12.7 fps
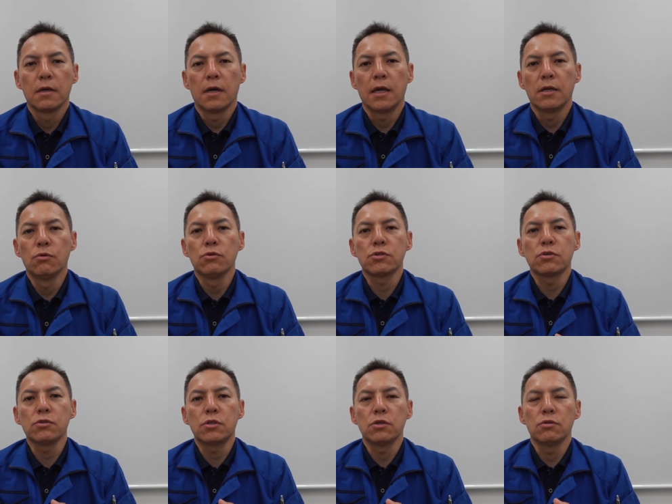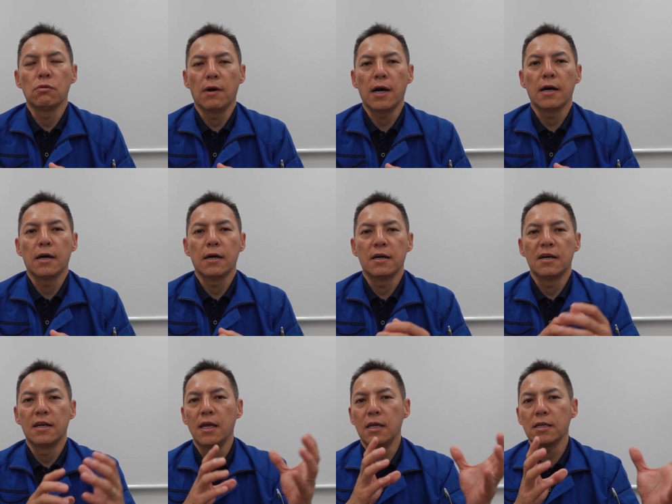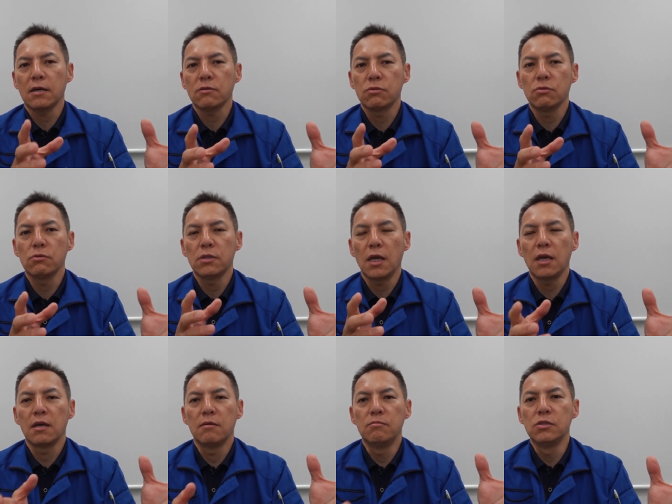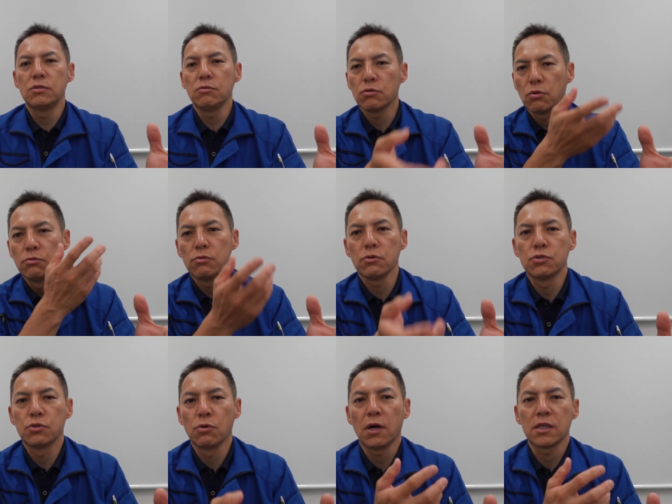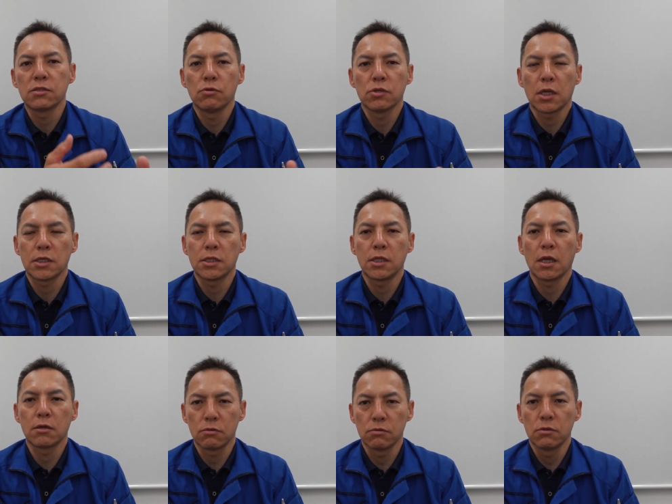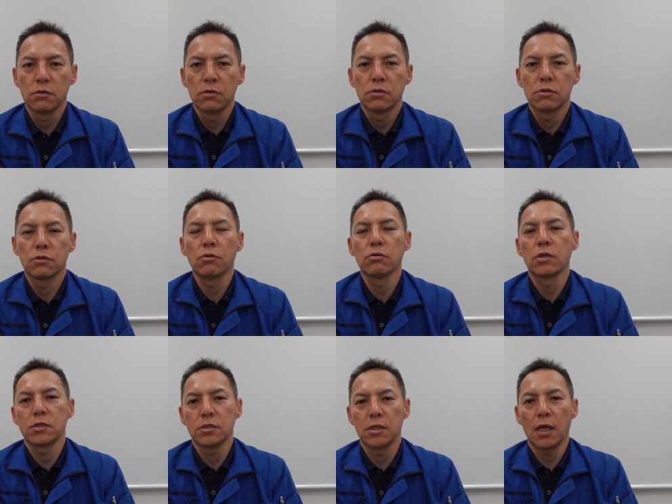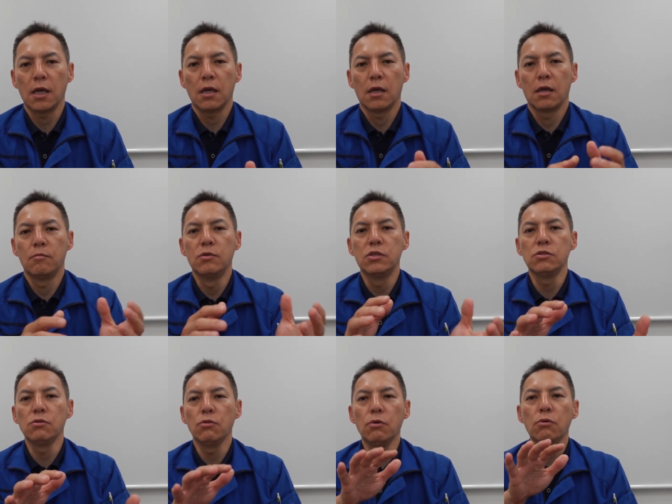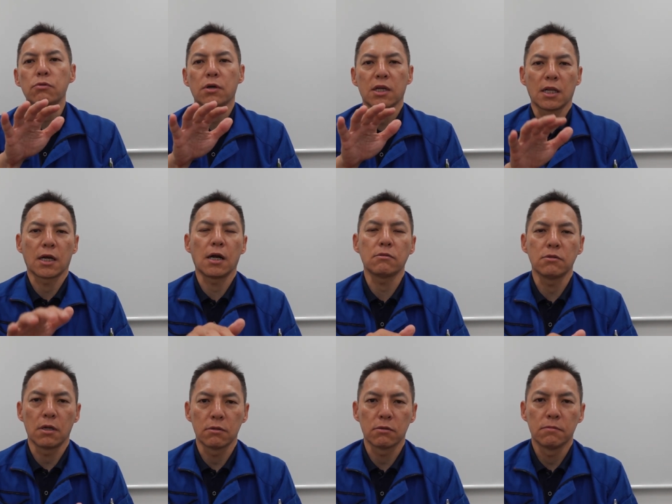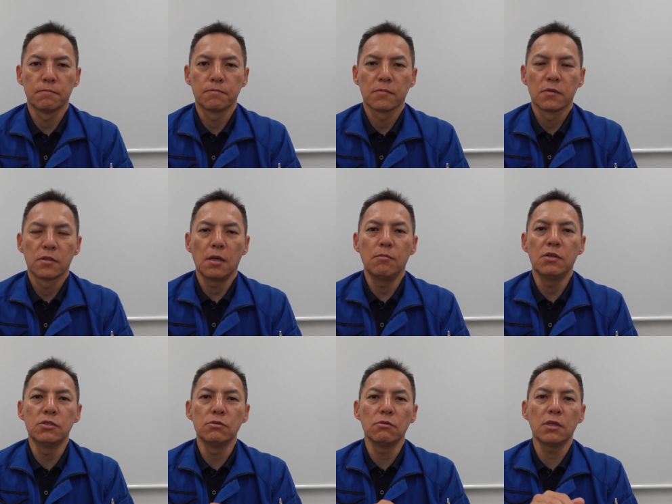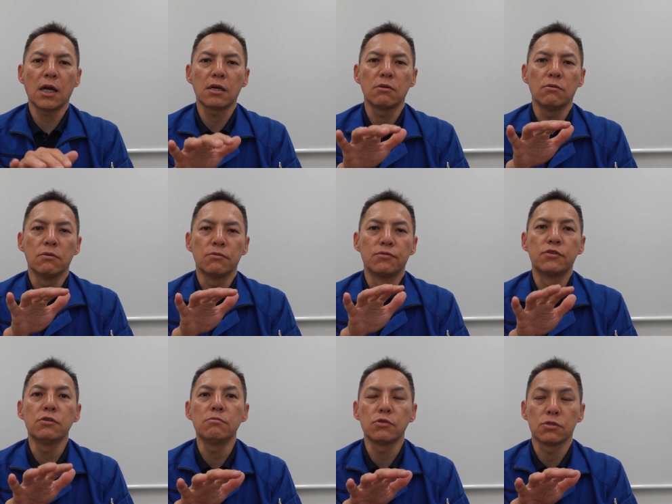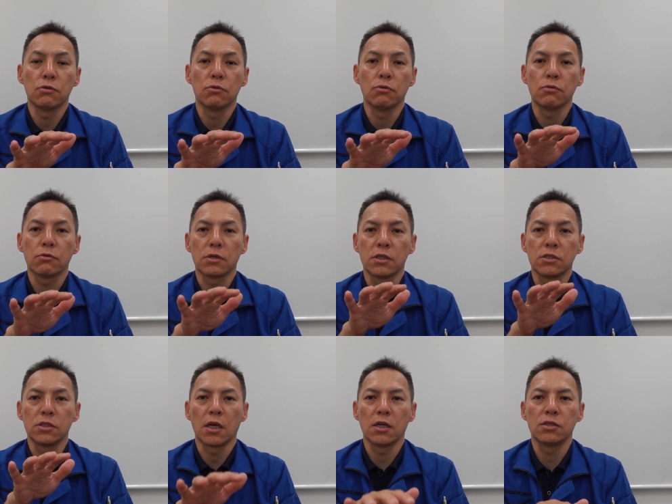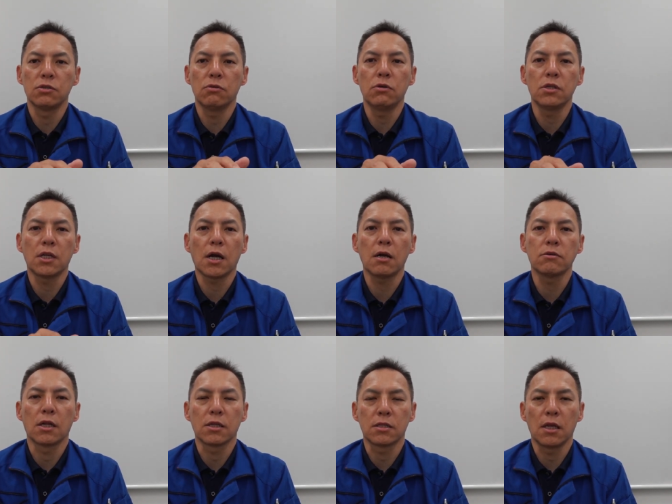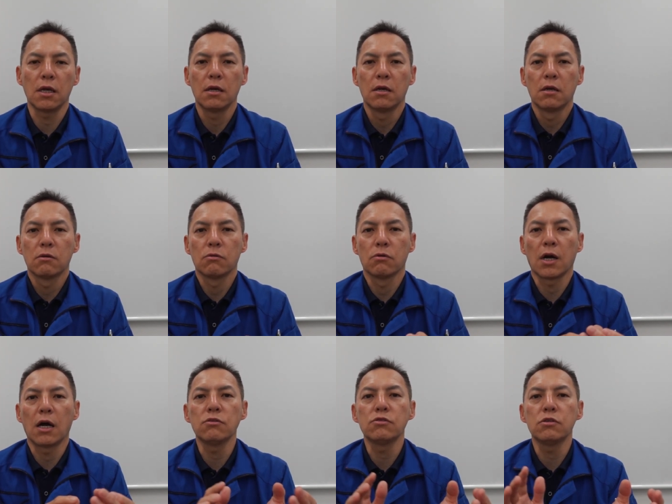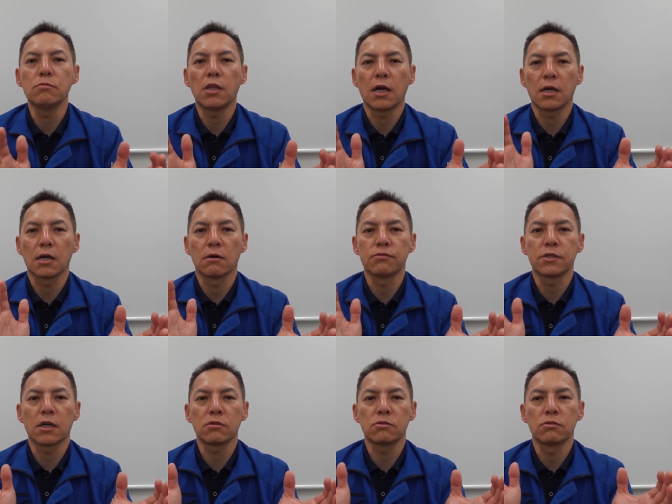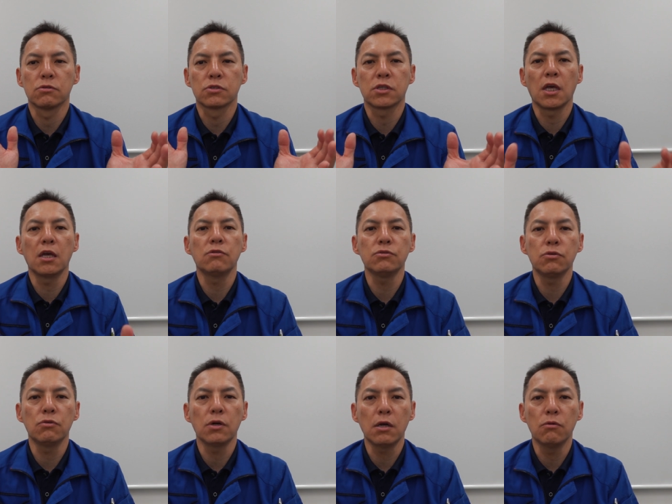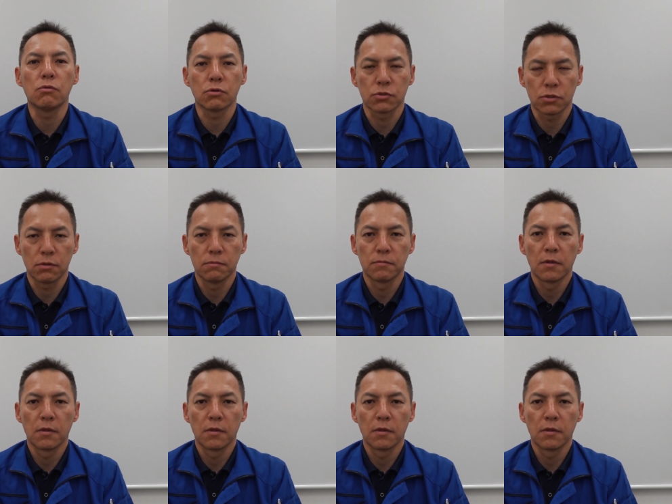え濃縮っていうのは冷却塔で水をどんどん蒸発をさせていくとですね水の濃度が高くなるで水の中の不純物の濃度がですね非常に高くなってこうカルシウムなんかが付着するスケール障害を起こす